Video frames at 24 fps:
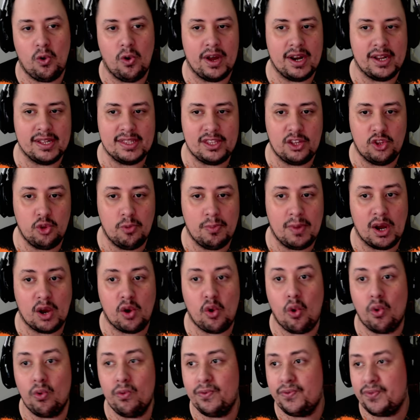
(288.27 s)
agora, dando uma
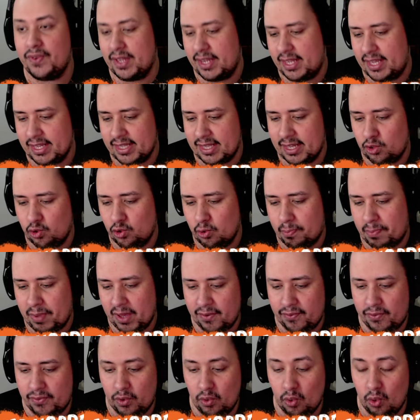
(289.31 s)
conferida no
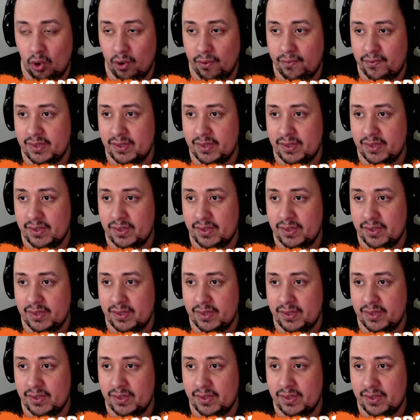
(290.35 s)
perfil